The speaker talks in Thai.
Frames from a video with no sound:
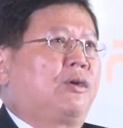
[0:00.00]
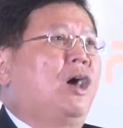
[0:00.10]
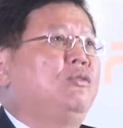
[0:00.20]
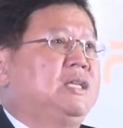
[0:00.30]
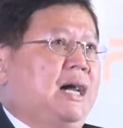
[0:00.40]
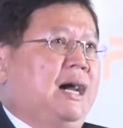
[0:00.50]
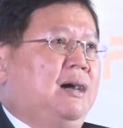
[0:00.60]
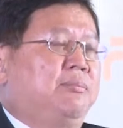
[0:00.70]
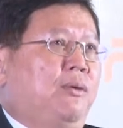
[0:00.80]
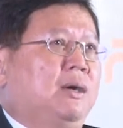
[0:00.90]
ร้อนวิชา
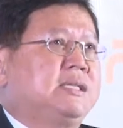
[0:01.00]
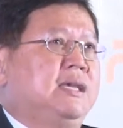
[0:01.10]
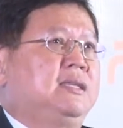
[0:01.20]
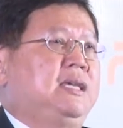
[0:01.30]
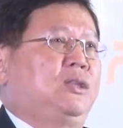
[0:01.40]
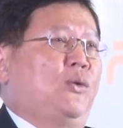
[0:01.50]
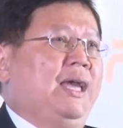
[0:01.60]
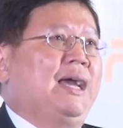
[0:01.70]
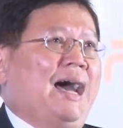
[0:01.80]
เพราะว่าสิ่งที่ตัวเอง